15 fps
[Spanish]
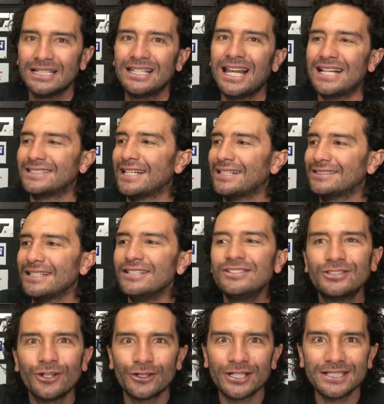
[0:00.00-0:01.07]
Las
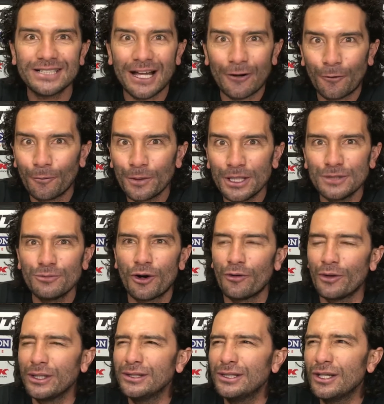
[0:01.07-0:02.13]
ascensiones a lo mismo,
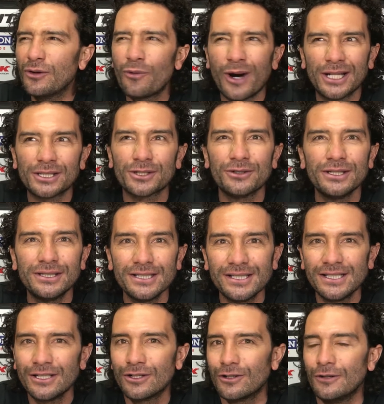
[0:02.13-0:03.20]
24,
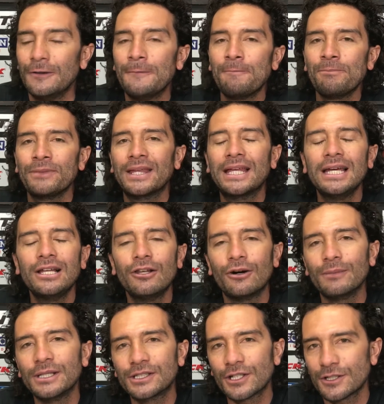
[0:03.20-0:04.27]
25
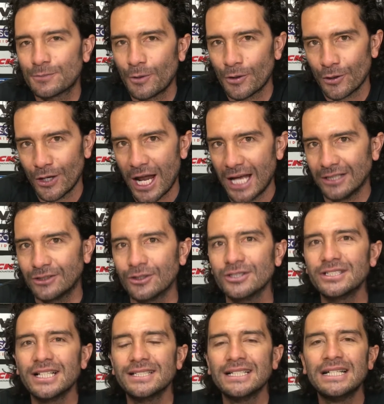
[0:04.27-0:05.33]
kilómetros por hora.
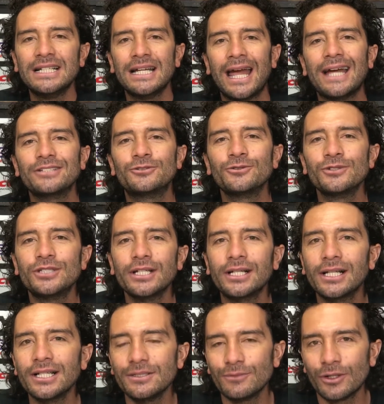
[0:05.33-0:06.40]
Entonces es un
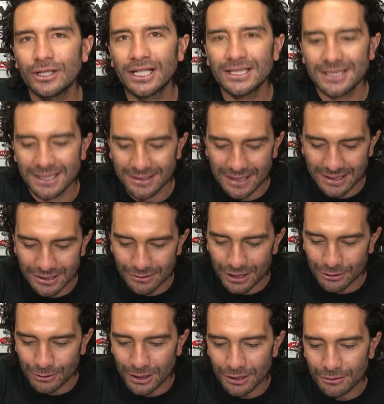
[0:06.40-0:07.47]
ciclismo que se está
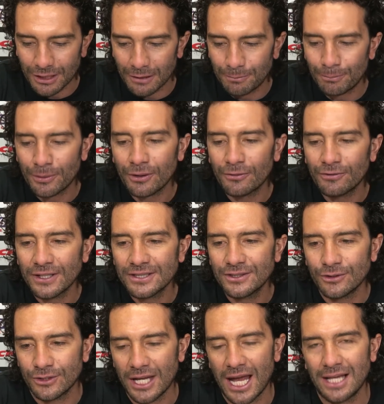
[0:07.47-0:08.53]
llevando a nivel
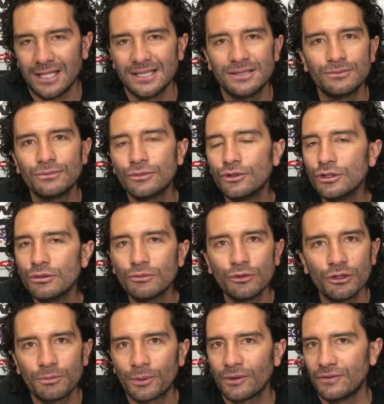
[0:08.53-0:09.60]
profesional. Es muy,
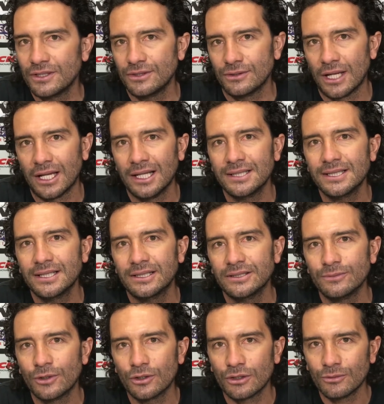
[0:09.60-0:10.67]
muy profesional el
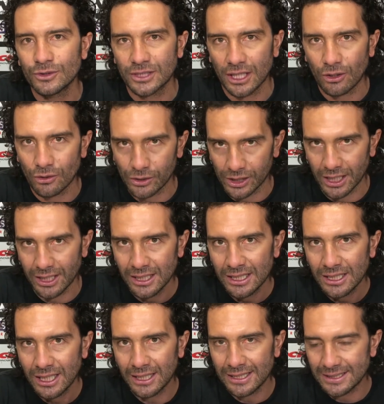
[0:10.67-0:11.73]
ciclismo como se corre
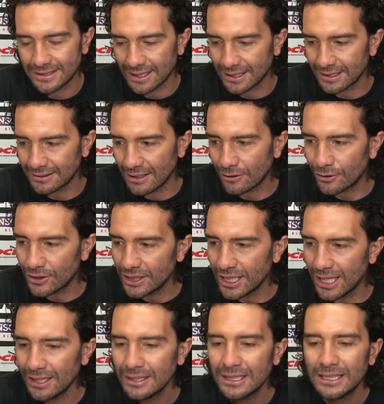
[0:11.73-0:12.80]
en esta
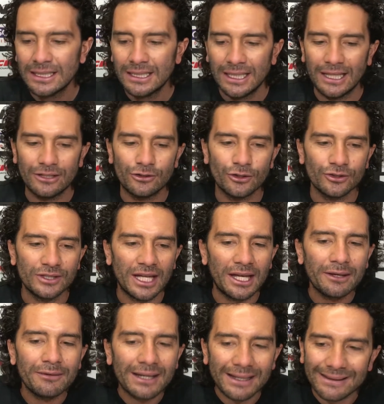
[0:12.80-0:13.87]
categoría en
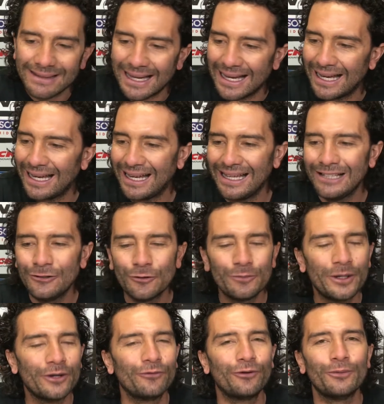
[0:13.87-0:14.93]
donde de verdad el
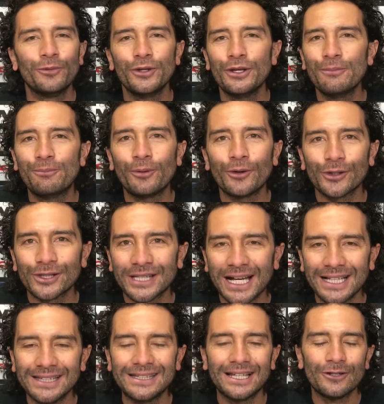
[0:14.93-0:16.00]
número fue muy
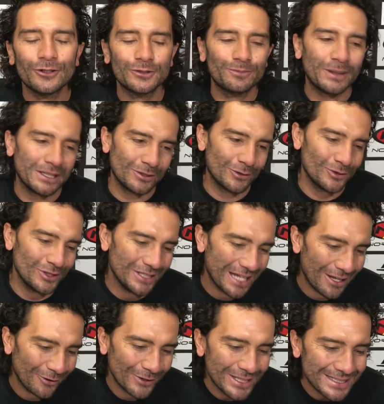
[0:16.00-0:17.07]
importante, los
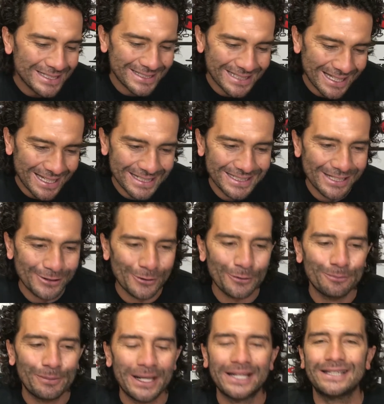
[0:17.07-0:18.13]
patrocinadores están
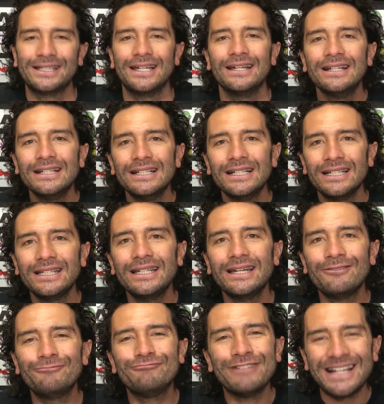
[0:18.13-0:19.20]
haciendo parte y
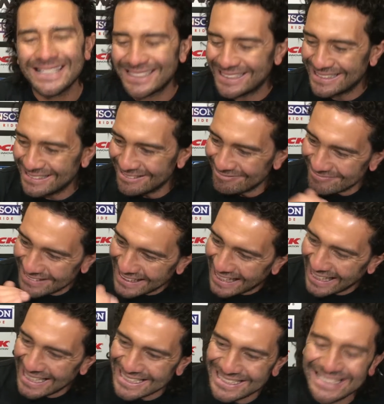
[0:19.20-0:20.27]
es
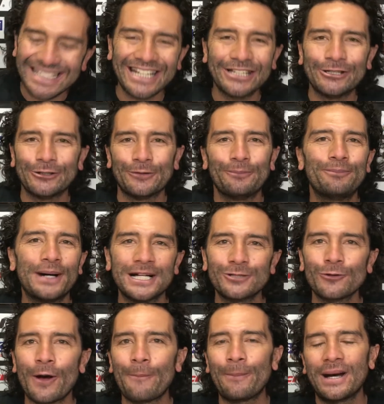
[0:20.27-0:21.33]
creciendo
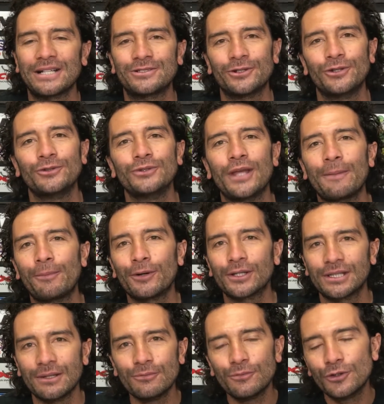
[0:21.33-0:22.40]
paso a paso de un
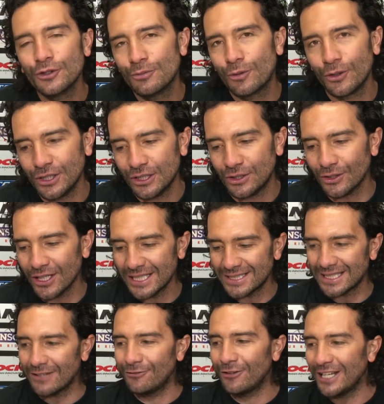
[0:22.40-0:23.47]
deporte muy bonito.
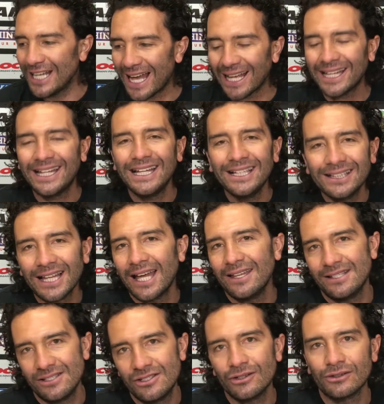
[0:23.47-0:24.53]
Esta fue la quinta
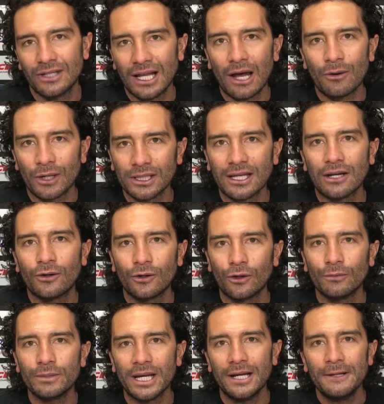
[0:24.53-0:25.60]
edición de la Vuelta a
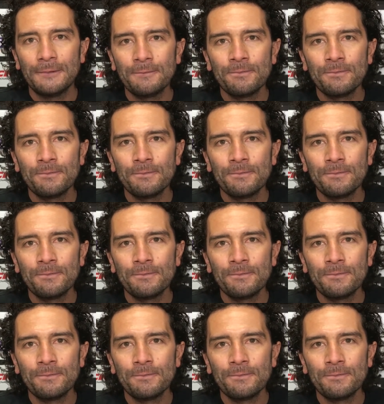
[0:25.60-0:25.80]
Colombia